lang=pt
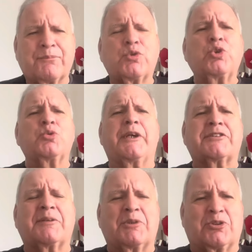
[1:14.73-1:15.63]
Tudo
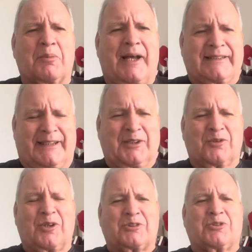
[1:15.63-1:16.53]
isso e muito mais aqui
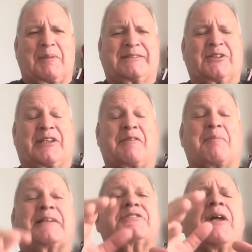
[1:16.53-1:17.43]
no nosso Tomazão TV,
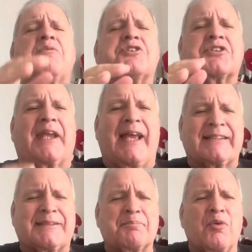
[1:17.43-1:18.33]
mas não
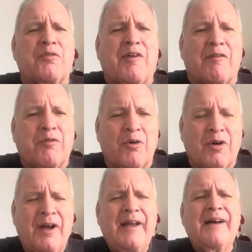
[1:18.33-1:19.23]
esquece, por
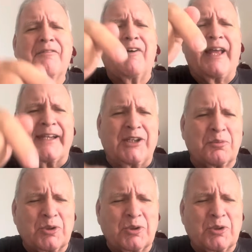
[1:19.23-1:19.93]
favor, vai aqui no